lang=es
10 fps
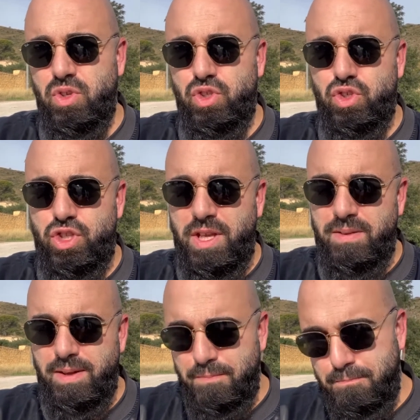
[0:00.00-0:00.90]
esos de,
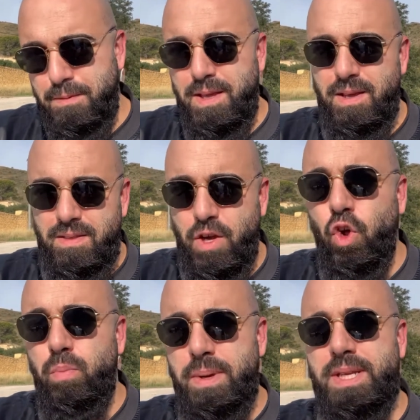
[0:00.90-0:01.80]
de,
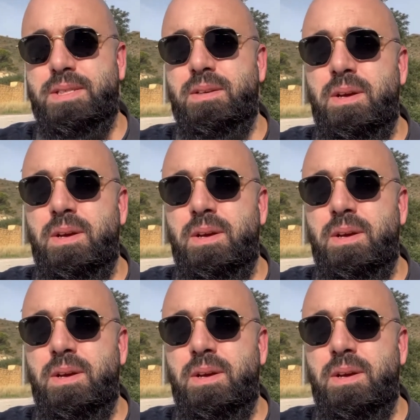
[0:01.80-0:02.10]
golpes.